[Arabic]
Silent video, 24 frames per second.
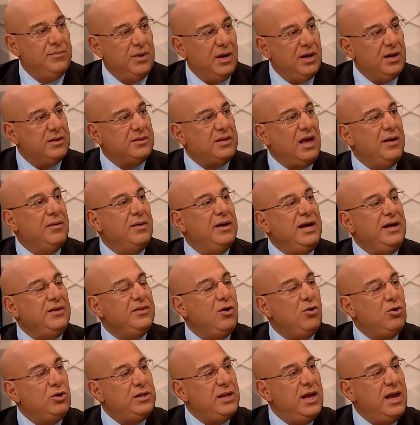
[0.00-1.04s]
تمام طيب
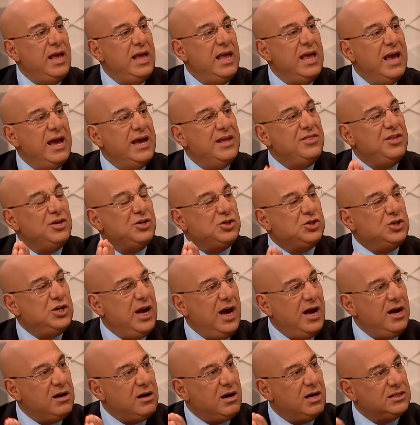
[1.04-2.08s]
احنا, احنا فهمنا دلوقتي
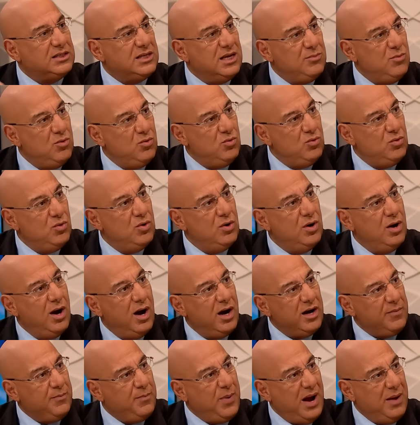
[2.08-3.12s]
الشيعة انقسموا
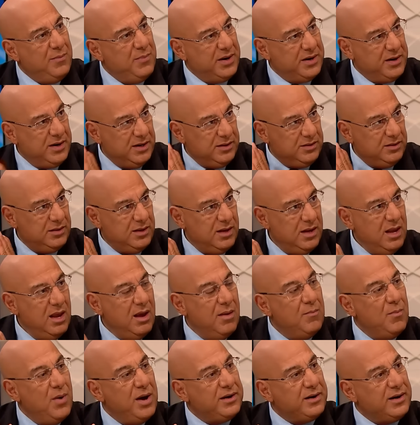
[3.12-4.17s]
اربع مرات
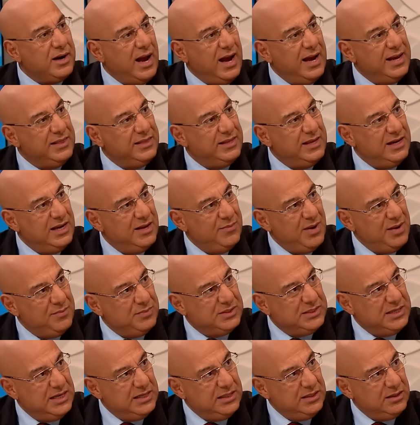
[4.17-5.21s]
مره عند
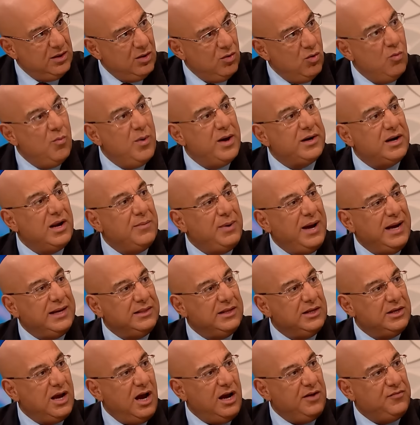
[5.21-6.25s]
الامام زيد ومره
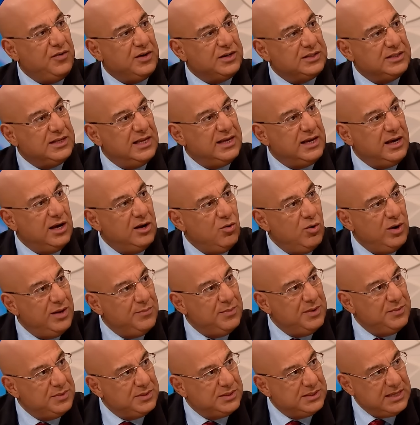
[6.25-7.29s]
بعد جعفر الصادق اللي هو
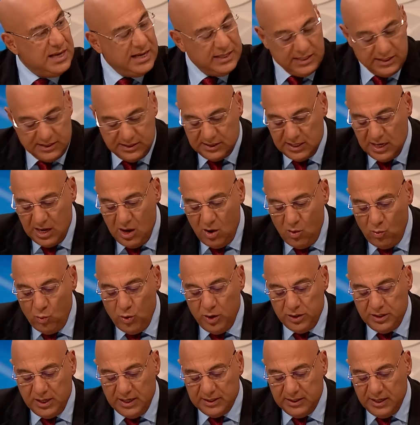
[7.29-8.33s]
الامام السادس
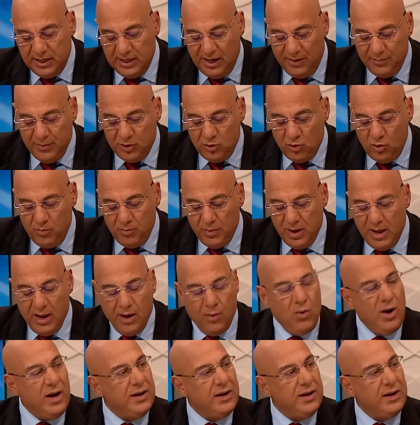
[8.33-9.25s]
وده طلع منهم